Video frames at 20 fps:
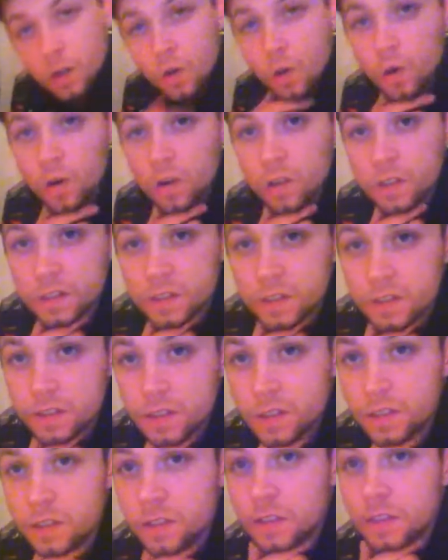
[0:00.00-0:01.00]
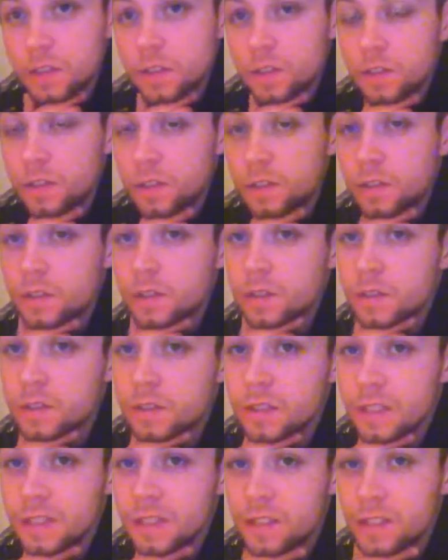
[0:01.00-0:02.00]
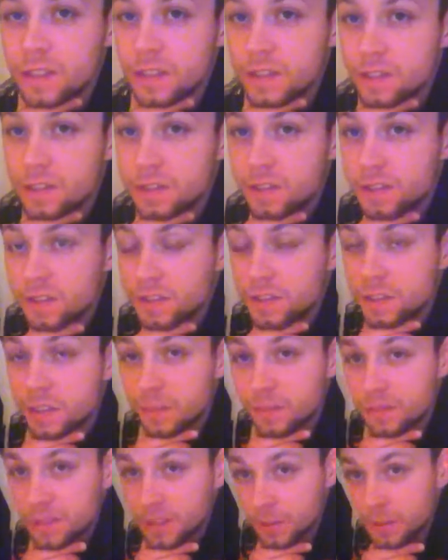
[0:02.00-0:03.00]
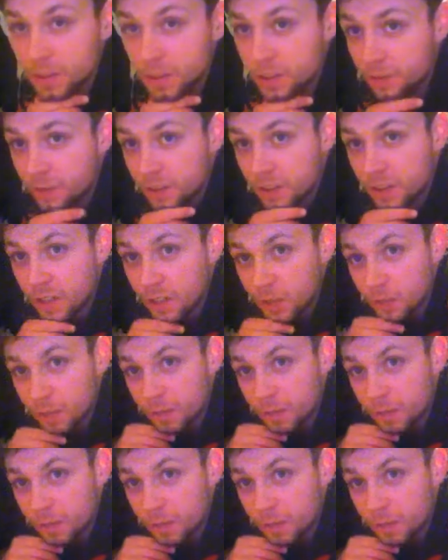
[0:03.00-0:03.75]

Und äh, das Ding ist, es gibt ziemlich viele